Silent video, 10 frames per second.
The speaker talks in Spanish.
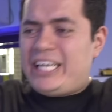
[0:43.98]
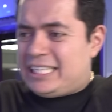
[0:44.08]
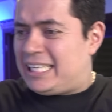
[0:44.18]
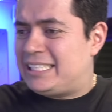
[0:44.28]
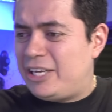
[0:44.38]

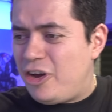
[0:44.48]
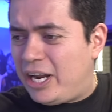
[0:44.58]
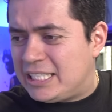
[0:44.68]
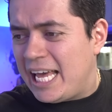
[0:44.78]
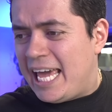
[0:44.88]
chencha,
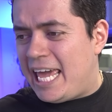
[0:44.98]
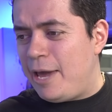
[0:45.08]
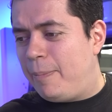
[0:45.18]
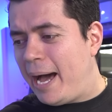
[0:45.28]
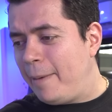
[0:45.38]
señores.
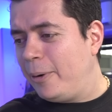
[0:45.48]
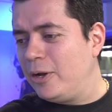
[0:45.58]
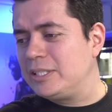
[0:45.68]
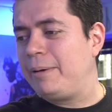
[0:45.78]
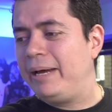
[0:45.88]
Y
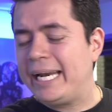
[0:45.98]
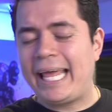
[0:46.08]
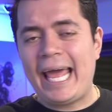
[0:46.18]
vámonos a ver